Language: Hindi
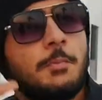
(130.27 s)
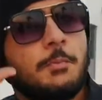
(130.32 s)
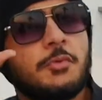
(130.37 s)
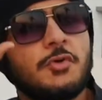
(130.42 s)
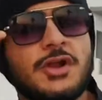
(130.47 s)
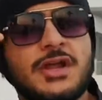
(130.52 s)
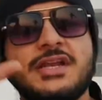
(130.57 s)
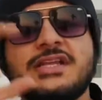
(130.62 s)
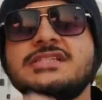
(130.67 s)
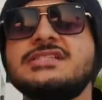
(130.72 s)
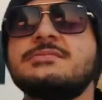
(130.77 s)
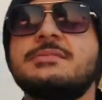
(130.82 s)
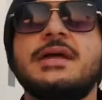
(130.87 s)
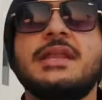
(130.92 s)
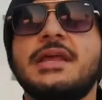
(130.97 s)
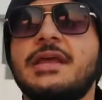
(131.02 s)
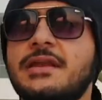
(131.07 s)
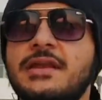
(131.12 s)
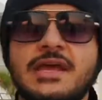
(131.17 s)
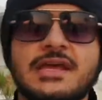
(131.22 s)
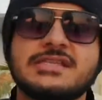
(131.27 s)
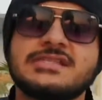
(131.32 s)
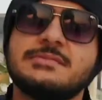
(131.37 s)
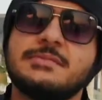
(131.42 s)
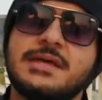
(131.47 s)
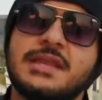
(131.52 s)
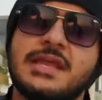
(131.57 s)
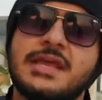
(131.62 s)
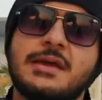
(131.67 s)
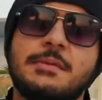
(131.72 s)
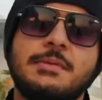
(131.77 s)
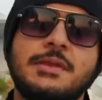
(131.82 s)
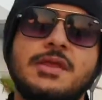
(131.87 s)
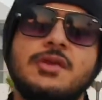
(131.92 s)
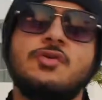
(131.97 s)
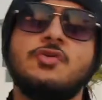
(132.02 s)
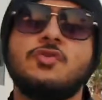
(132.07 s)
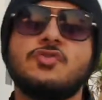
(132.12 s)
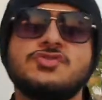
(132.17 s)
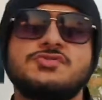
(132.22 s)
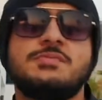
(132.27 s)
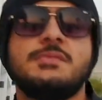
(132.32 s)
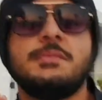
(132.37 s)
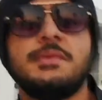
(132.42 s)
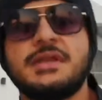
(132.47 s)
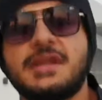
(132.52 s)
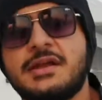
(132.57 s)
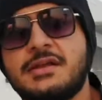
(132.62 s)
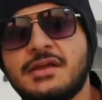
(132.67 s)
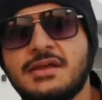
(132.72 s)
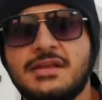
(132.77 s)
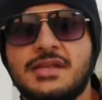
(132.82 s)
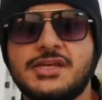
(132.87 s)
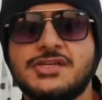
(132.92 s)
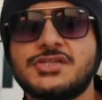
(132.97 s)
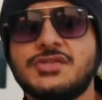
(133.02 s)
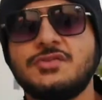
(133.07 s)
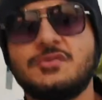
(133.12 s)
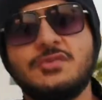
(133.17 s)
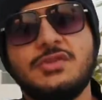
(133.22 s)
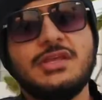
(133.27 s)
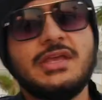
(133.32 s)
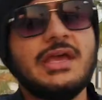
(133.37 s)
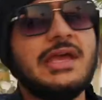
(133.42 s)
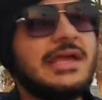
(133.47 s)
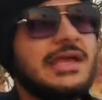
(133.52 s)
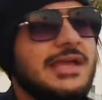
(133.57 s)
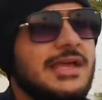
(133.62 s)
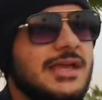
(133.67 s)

पुराने ज़माने का नए ज़माने का भी नहीं क्योंकि उसमें भी डाटा कनेक्शन होती है